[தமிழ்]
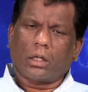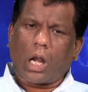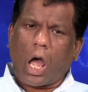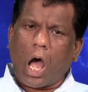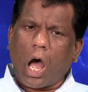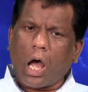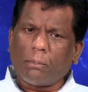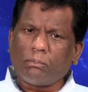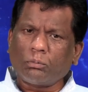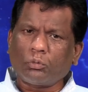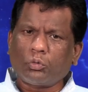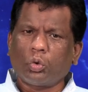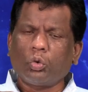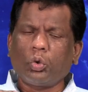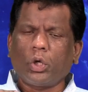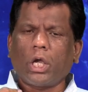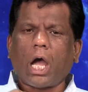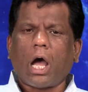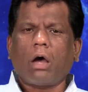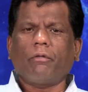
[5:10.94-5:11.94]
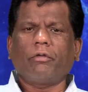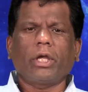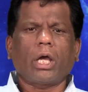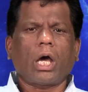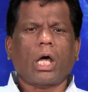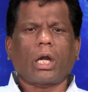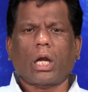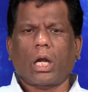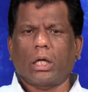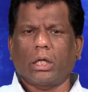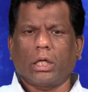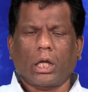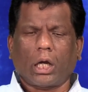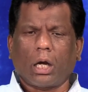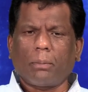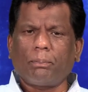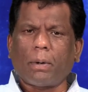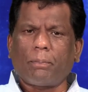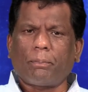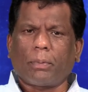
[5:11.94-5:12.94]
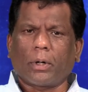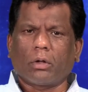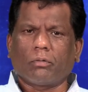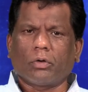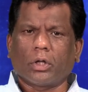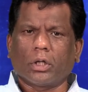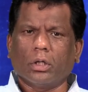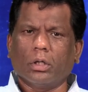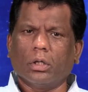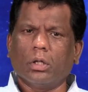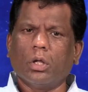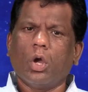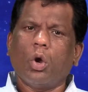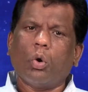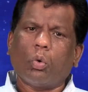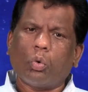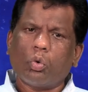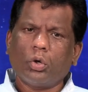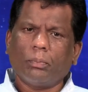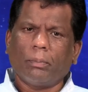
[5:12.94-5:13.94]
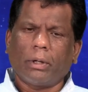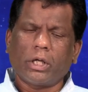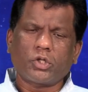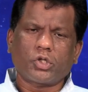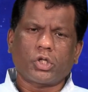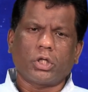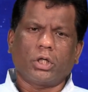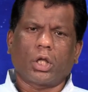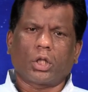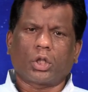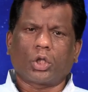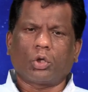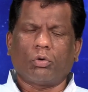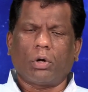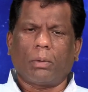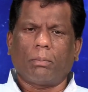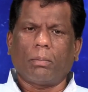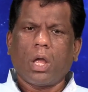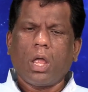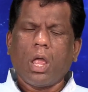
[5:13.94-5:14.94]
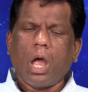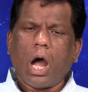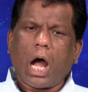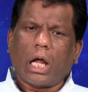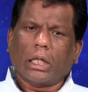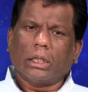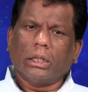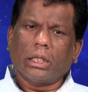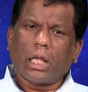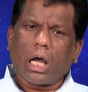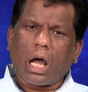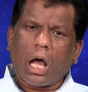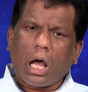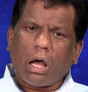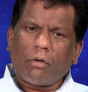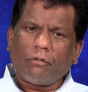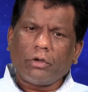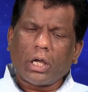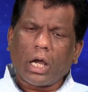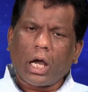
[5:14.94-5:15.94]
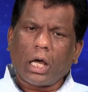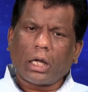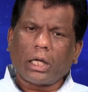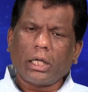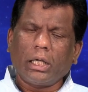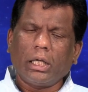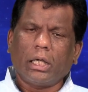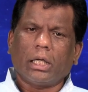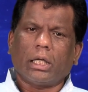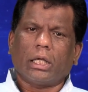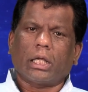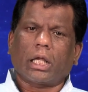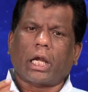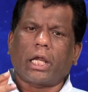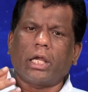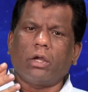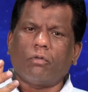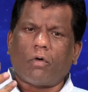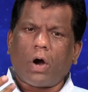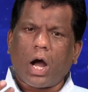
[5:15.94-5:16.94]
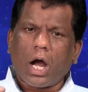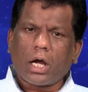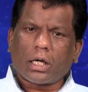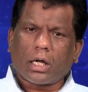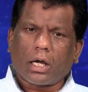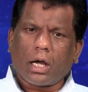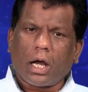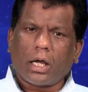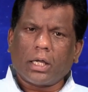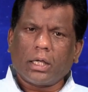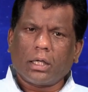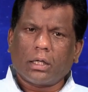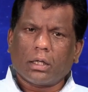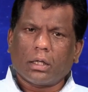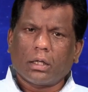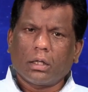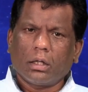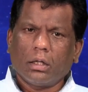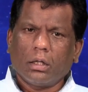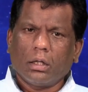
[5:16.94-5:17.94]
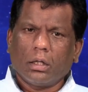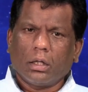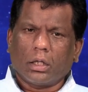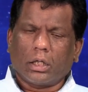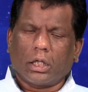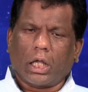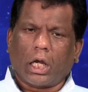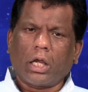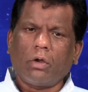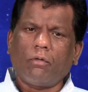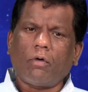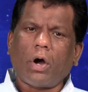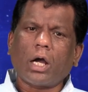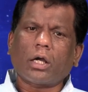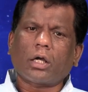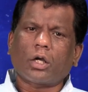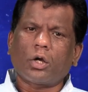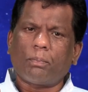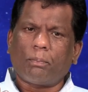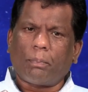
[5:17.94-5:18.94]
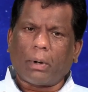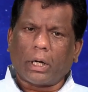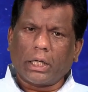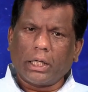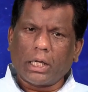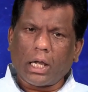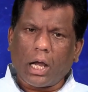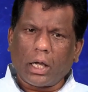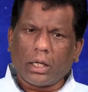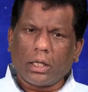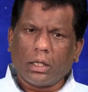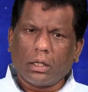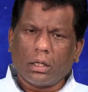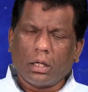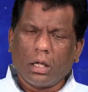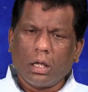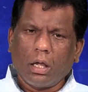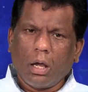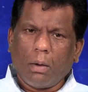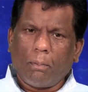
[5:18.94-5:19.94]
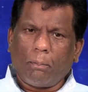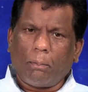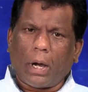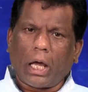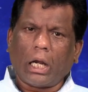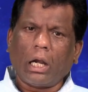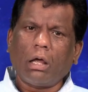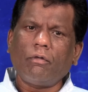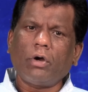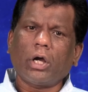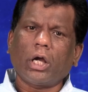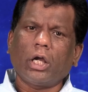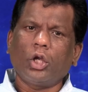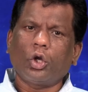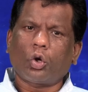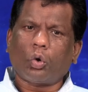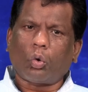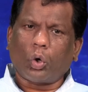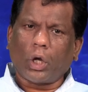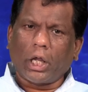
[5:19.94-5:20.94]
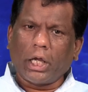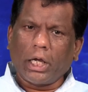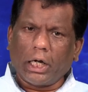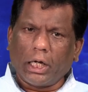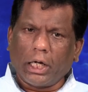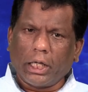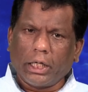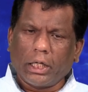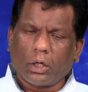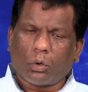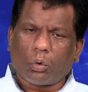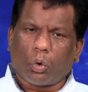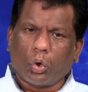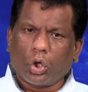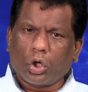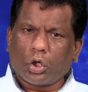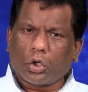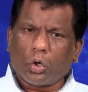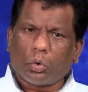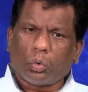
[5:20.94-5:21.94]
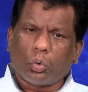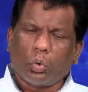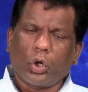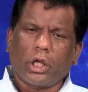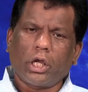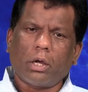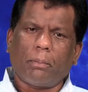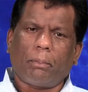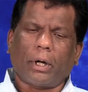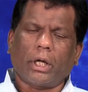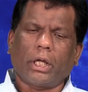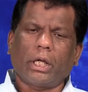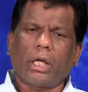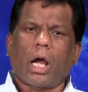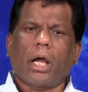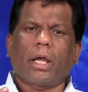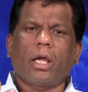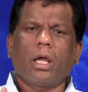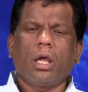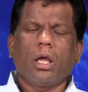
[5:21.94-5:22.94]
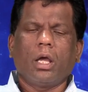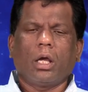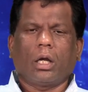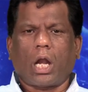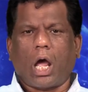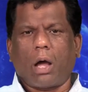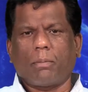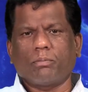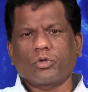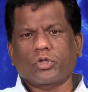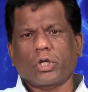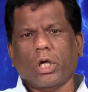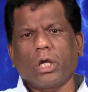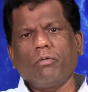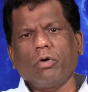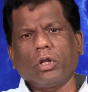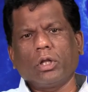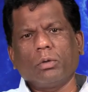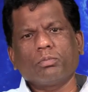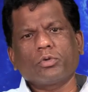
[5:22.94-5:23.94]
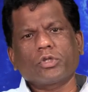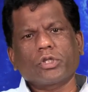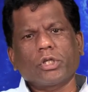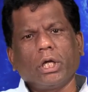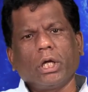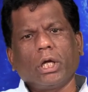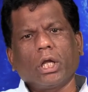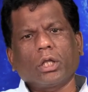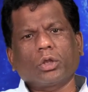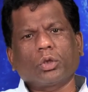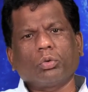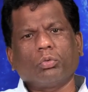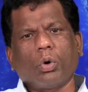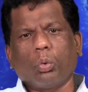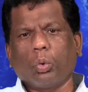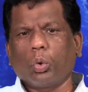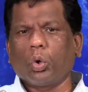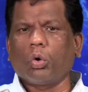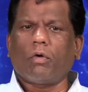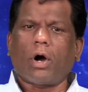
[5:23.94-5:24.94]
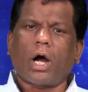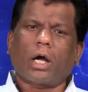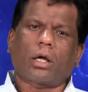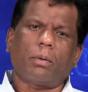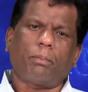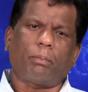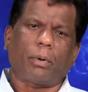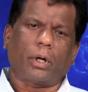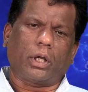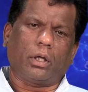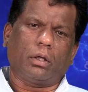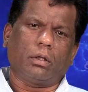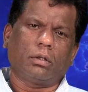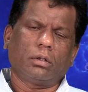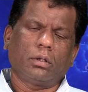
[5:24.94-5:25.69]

நாம் தூய் ஆவியாரால் நிரப்பப்படுவது உண்மை சீடத்துவம் அந்த ஆவியாரை இறை வாக்காய் இறைவாக்கு பணியாய் பல வகை கொடைகளை கொடுக்கக்கூடிய பணியாய் நாம் செய்வதும் சீடத்துவ உருவாக்க பணி